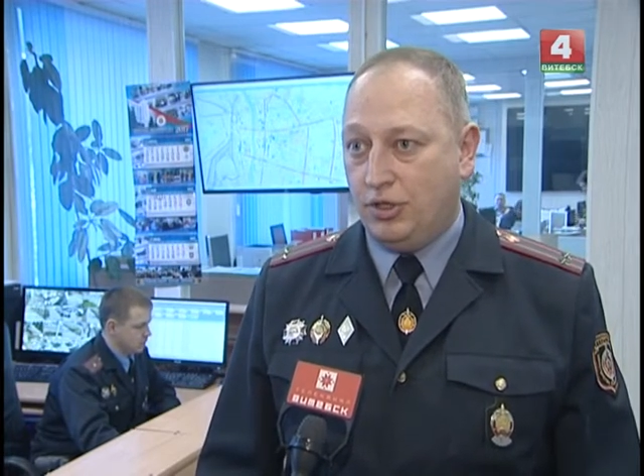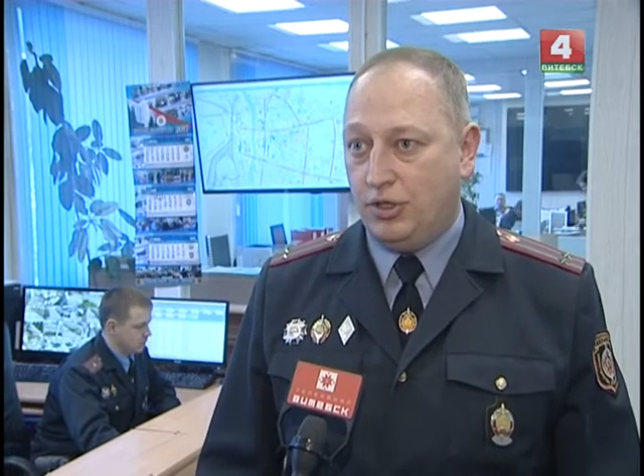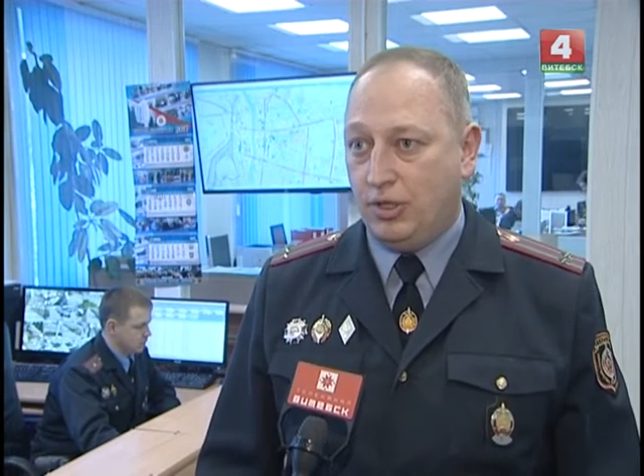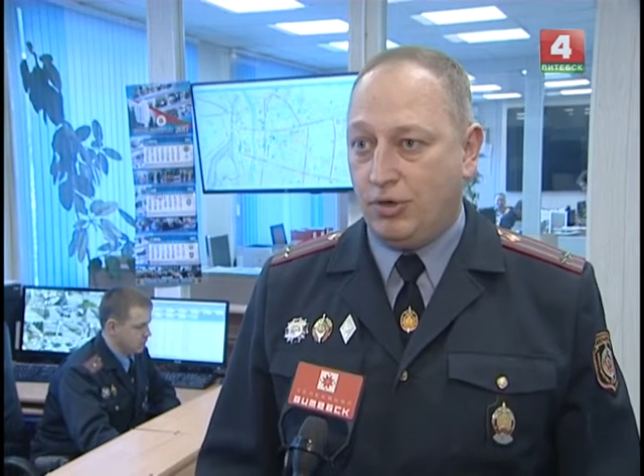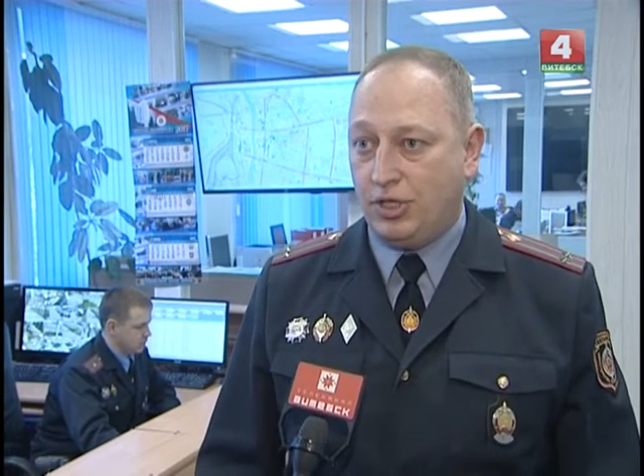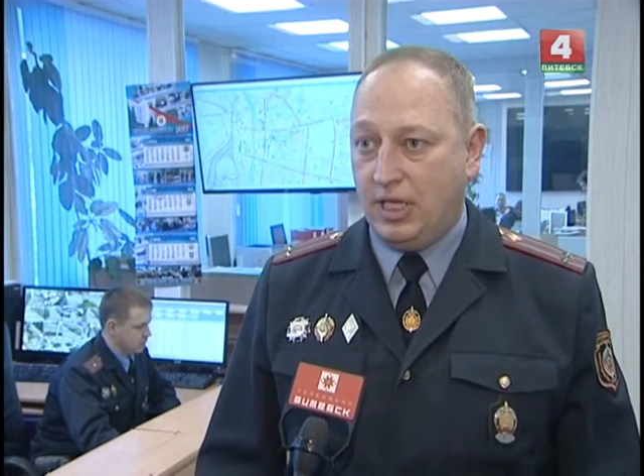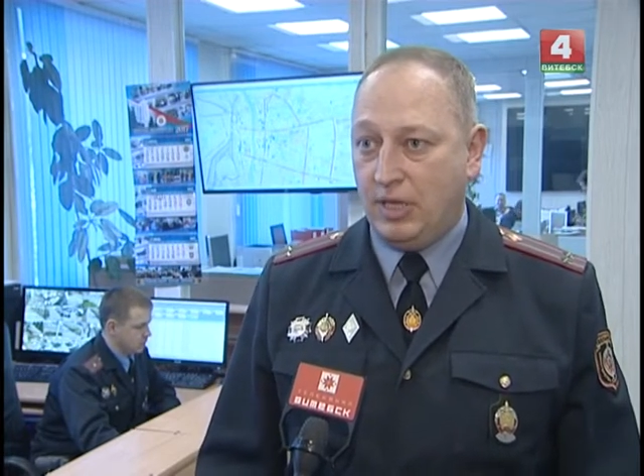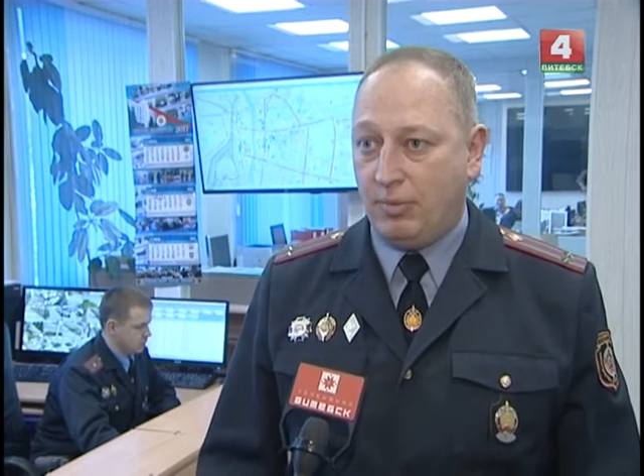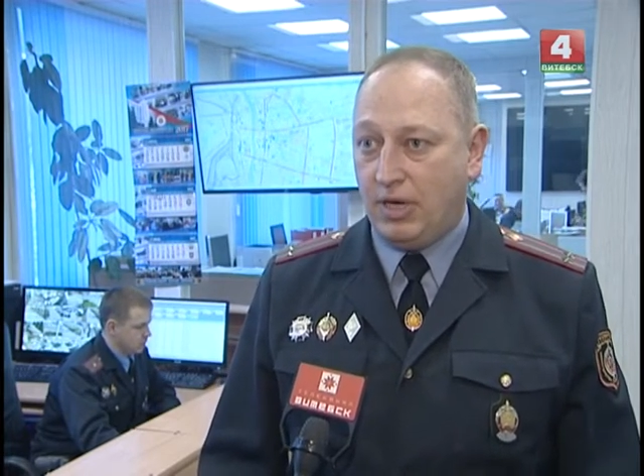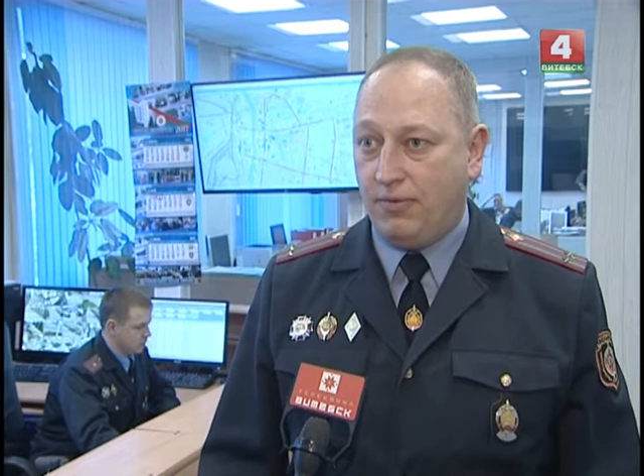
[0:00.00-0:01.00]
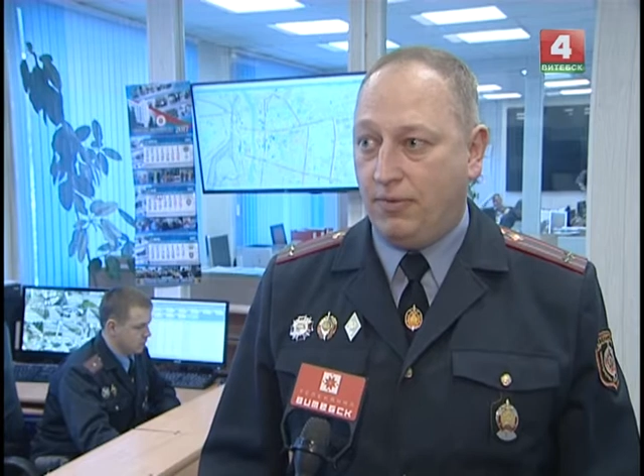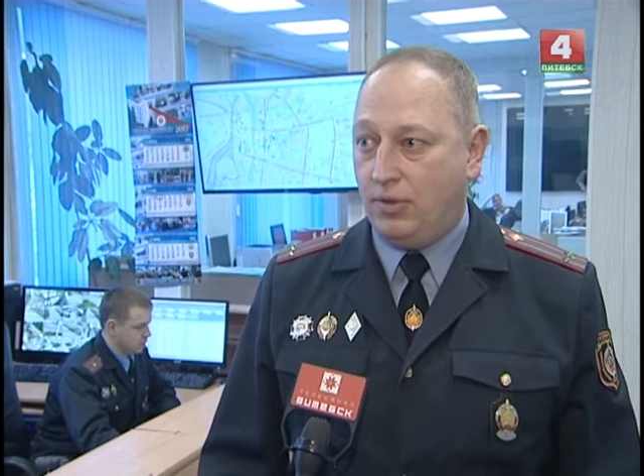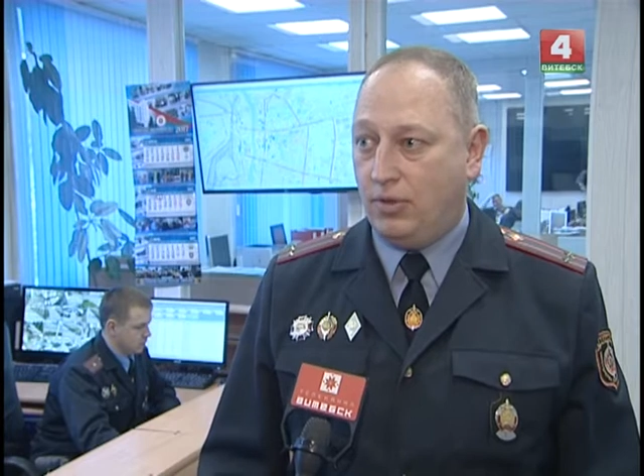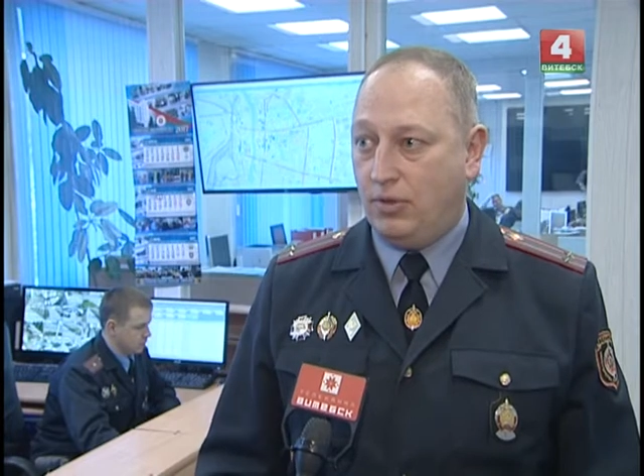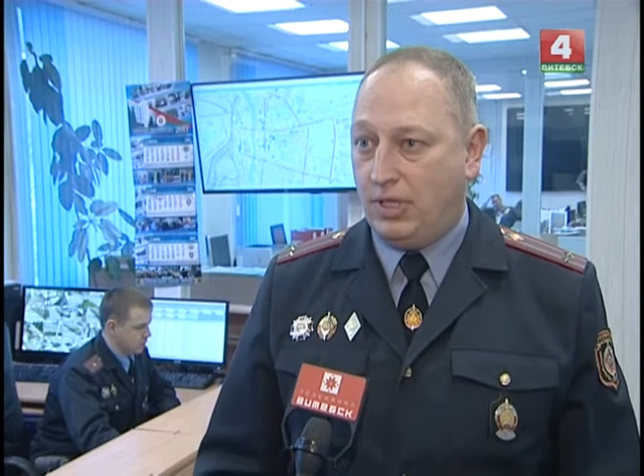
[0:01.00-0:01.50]
нарушения прав
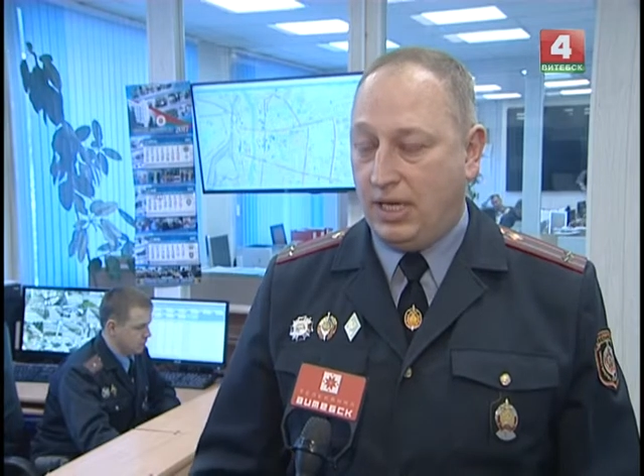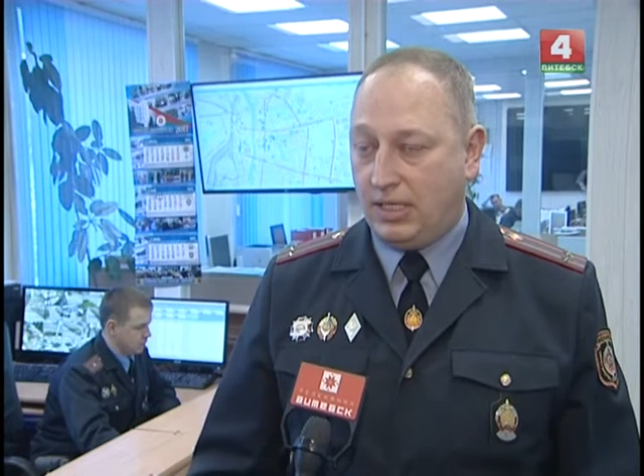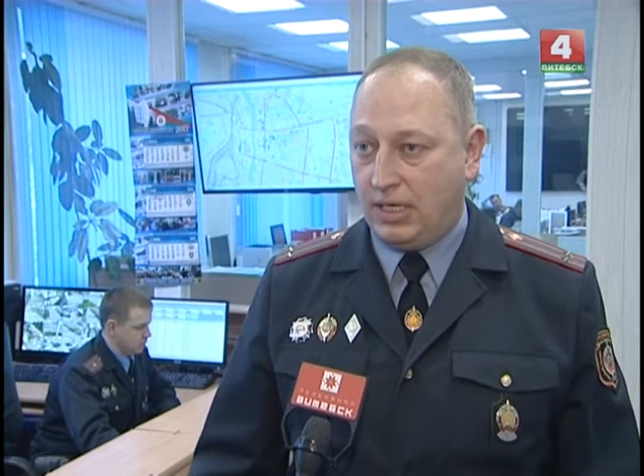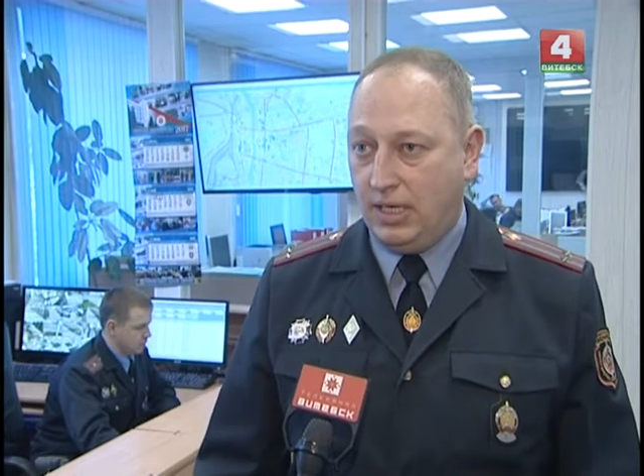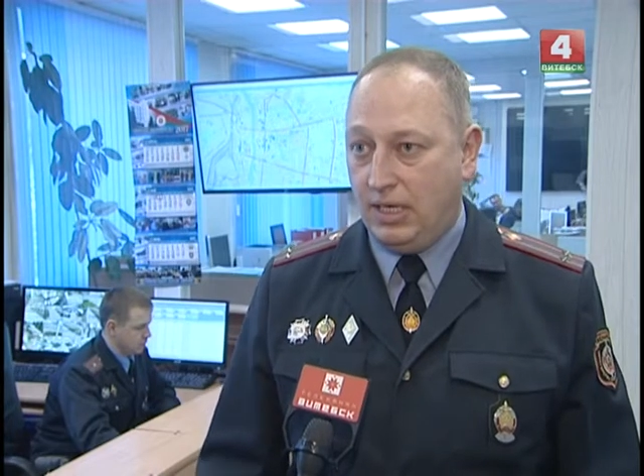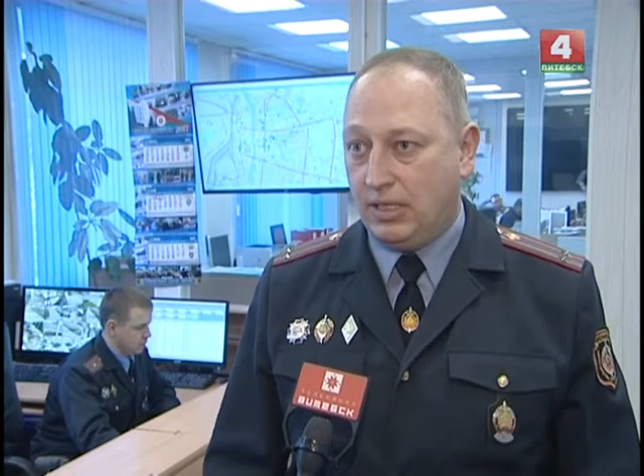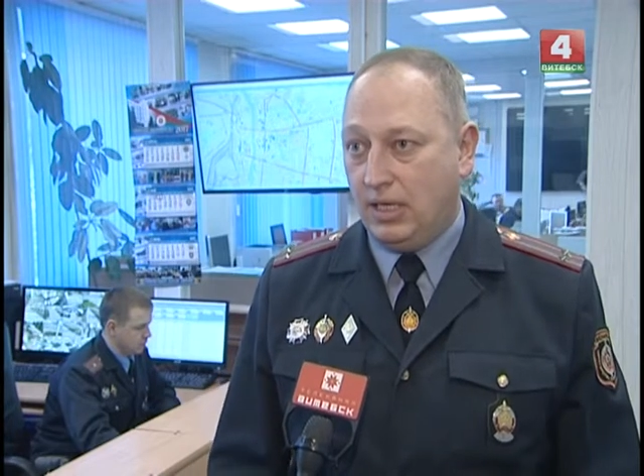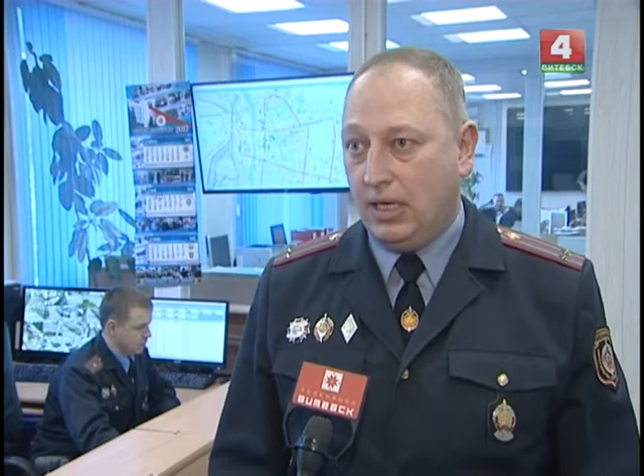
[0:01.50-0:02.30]
третьих лиц,